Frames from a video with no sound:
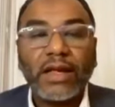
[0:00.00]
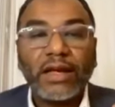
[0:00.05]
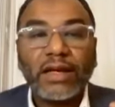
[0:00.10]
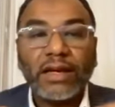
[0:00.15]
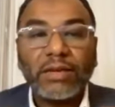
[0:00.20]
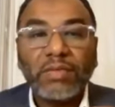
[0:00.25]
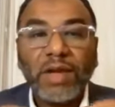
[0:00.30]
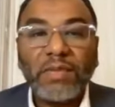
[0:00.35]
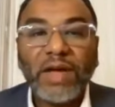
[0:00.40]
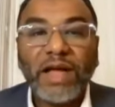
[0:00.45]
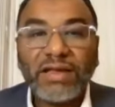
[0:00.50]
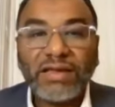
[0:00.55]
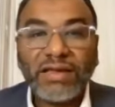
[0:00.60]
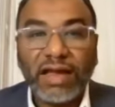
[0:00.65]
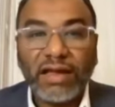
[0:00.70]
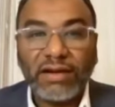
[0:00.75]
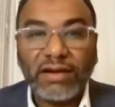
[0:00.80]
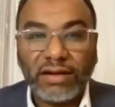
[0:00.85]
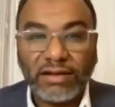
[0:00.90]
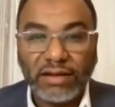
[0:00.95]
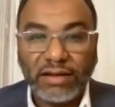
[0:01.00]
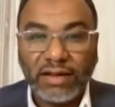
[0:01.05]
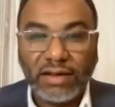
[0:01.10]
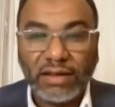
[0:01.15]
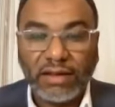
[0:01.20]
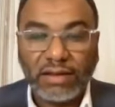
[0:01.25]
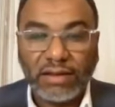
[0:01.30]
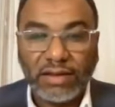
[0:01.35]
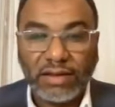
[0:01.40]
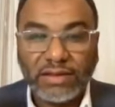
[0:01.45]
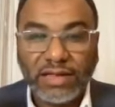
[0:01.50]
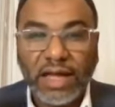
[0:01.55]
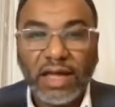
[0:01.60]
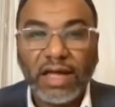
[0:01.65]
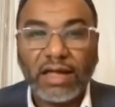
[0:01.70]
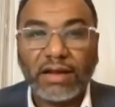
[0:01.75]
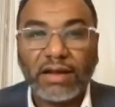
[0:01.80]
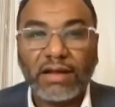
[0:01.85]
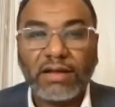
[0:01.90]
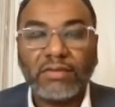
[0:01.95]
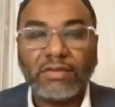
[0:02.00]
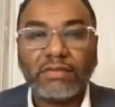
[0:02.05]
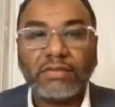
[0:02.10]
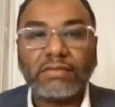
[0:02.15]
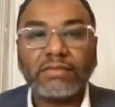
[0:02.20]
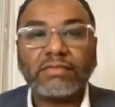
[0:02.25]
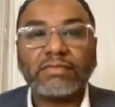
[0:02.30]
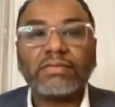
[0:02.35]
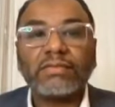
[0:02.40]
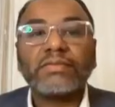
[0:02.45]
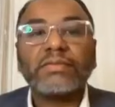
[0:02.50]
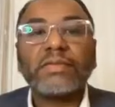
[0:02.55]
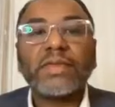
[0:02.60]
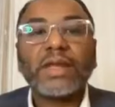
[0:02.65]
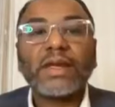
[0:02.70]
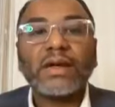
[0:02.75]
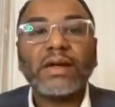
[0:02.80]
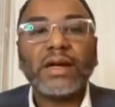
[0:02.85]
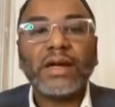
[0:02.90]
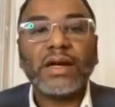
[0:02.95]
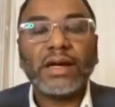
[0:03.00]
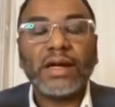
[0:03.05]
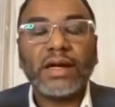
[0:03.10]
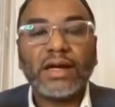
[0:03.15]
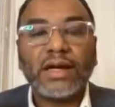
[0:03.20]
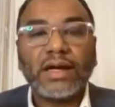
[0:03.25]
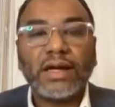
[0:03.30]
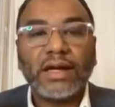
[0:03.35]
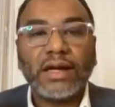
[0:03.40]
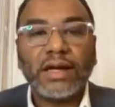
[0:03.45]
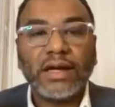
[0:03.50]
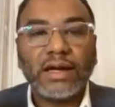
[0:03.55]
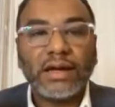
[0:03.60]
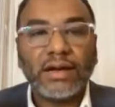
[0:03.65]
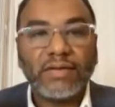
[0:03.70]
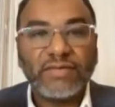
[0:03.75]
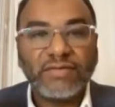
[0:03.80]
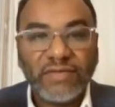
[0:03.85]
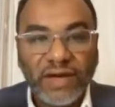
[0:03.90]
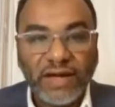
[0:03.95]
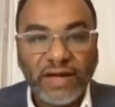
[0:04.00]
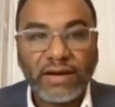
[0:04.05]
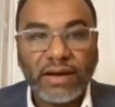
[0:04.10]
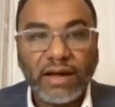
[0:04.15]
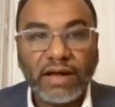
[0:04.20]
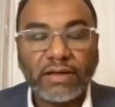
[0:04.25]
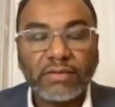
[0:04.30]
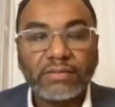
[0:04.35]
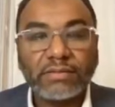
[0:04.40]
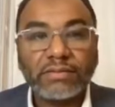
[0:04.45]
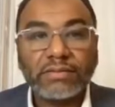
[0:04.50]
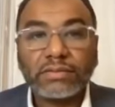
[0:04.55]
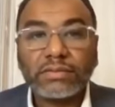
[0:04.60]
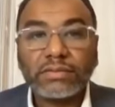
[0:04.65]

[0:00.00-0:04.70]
لما ما كان عندنا اداره آه، في العراق